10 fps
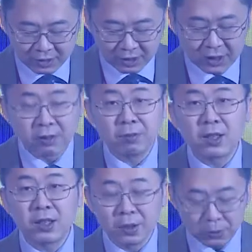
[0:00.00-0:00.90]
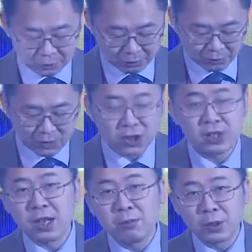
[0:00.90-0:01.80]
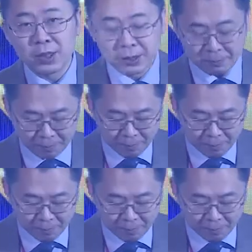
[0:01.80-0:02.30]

另一方利用，吃干抹净。